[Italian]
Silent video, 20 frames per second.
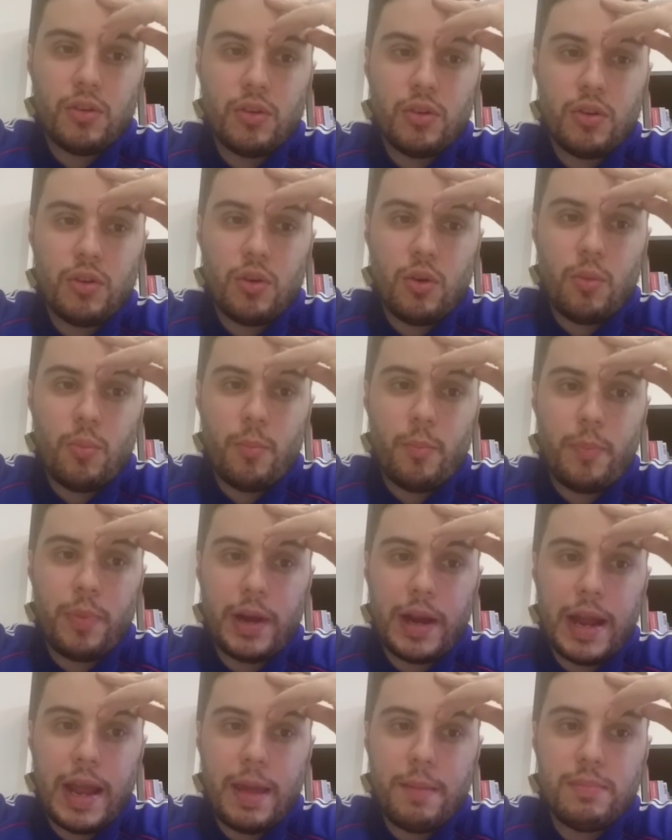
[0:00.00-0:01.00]
non
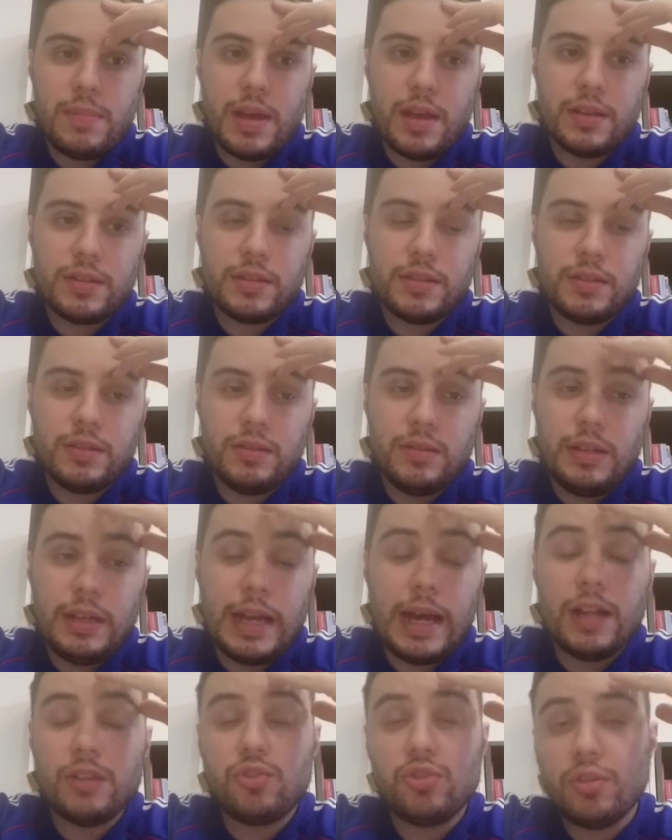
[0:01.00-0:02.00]
premia, il
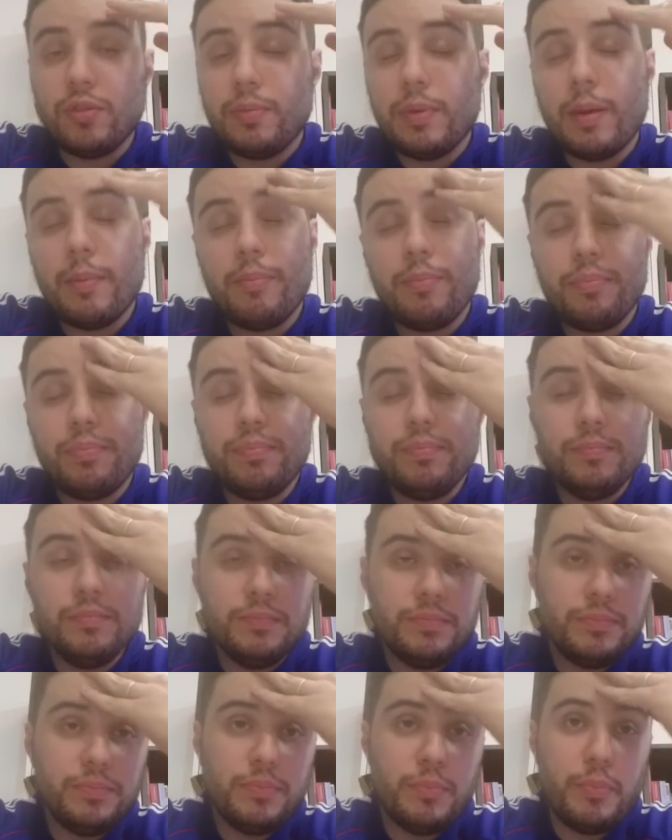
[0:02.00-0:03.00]
calcio beh,
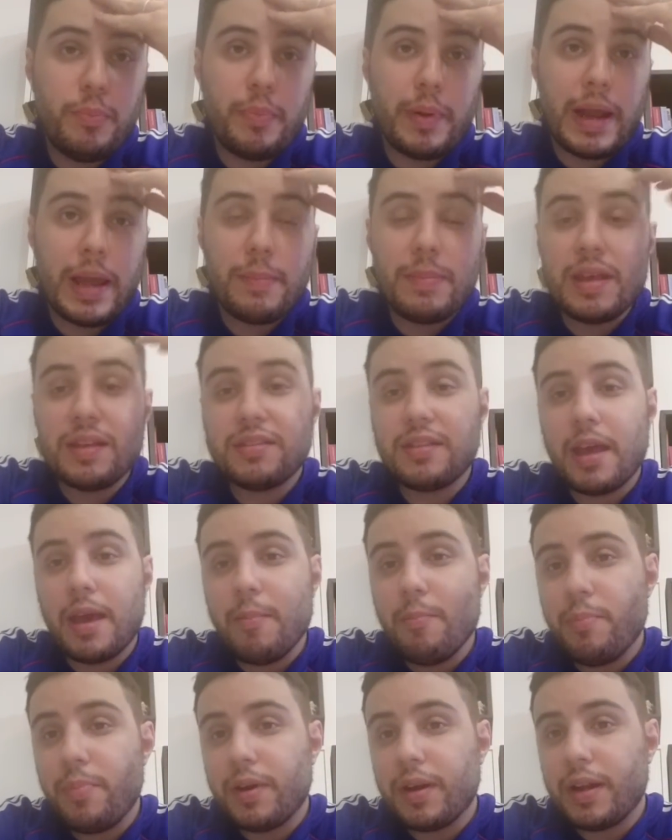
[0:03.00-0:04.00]
premia
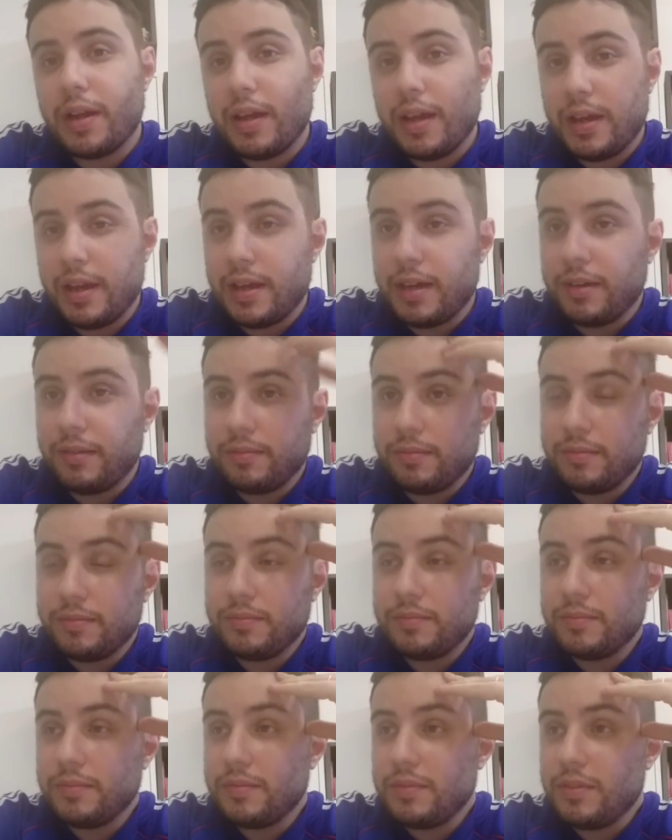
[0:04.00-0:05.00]
sempre,
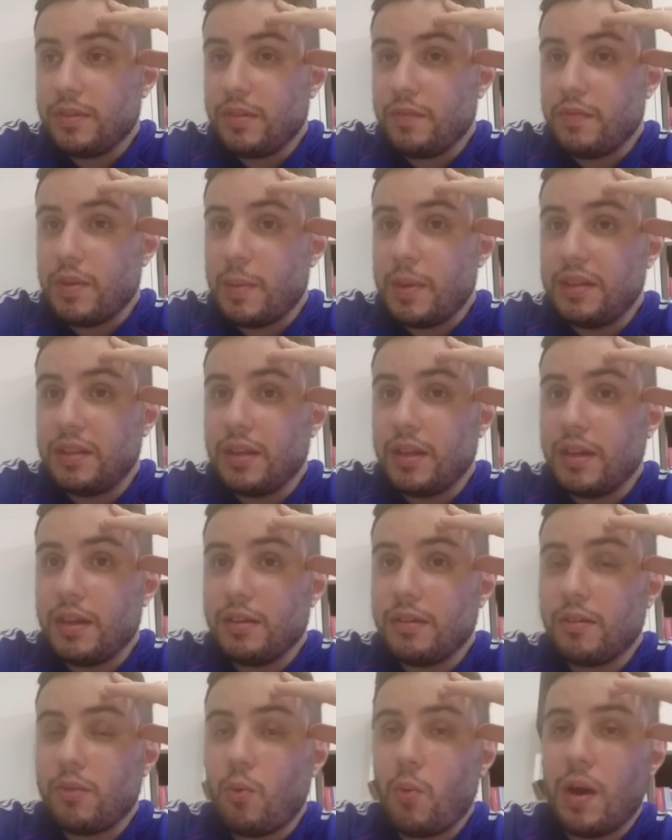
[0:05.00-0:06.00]
ovviamente
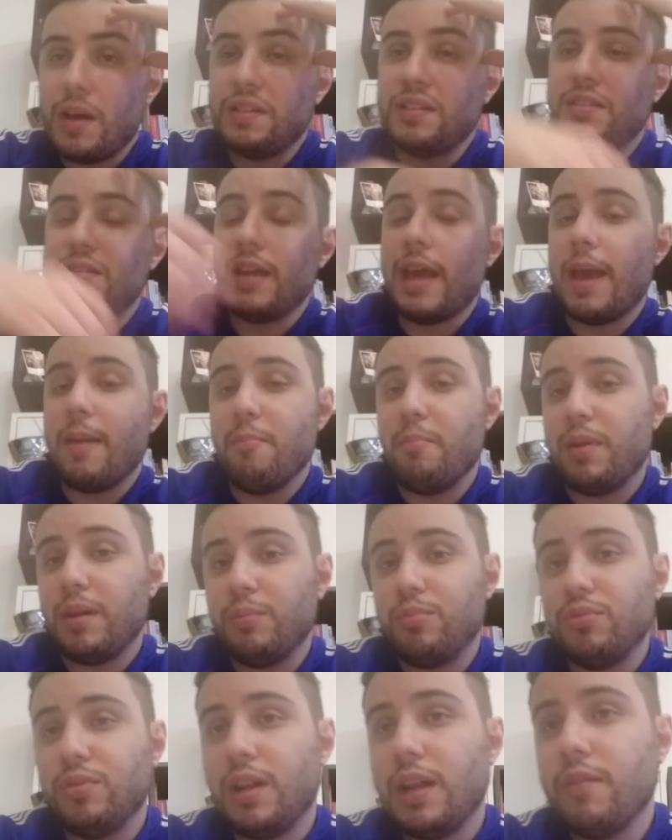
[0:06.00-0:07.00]
quasi sempre,
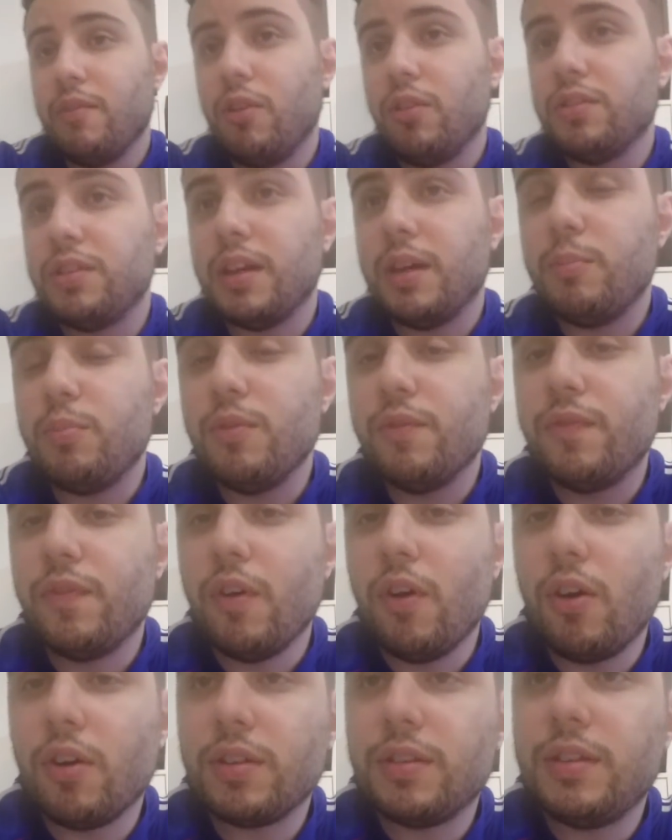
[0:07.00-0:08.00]
più delle volte i più
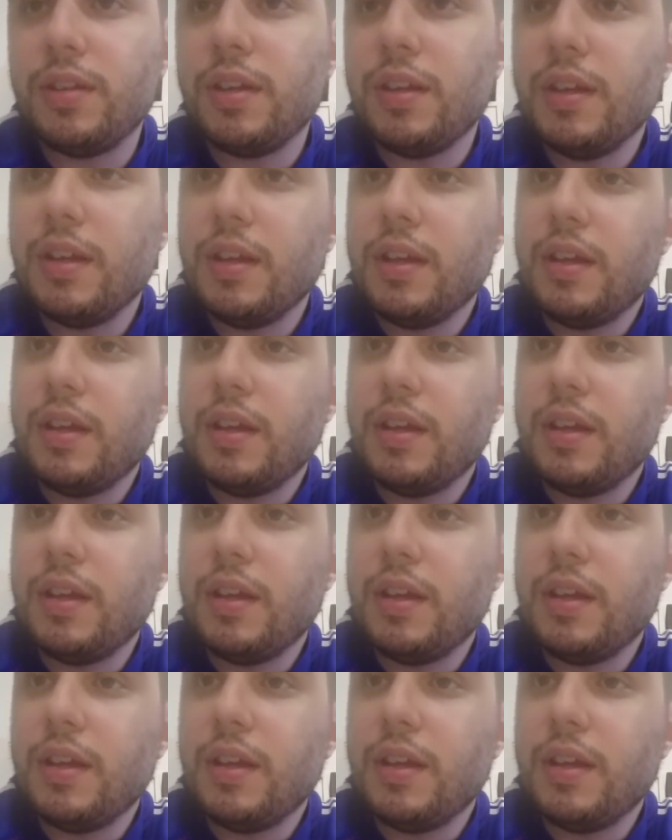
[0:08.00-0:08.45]
forti.